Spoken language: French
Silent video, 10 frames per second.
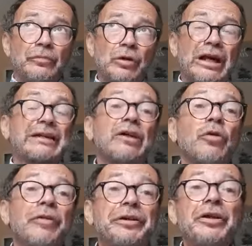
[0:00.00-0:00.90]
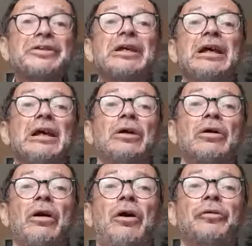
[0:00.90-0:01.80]
caractère novateur, c'est
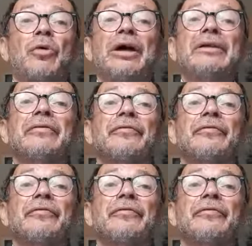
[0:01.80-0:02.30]
Antoine